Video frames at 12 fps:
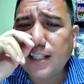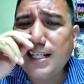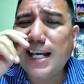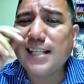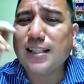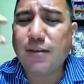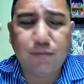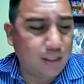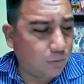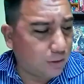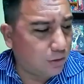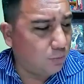ya se
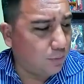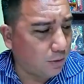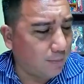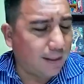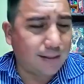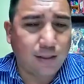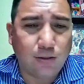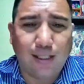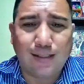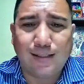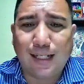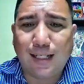enfrentó a Superomarcito
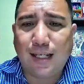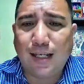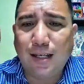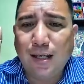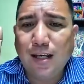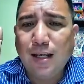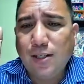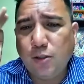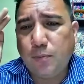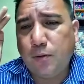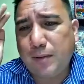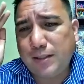que está aquí y
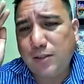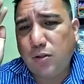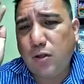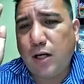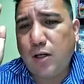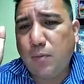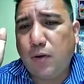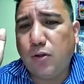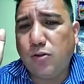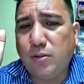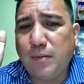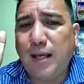Superomarcito lo ganó por
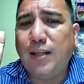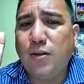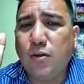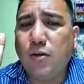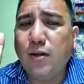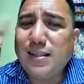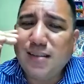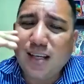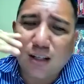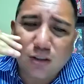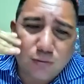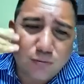dos y medio, ¿no? Es
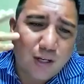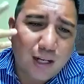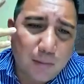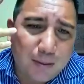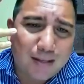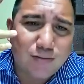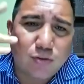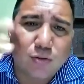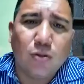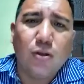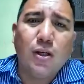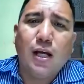cierto, fue en el
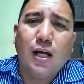pasto,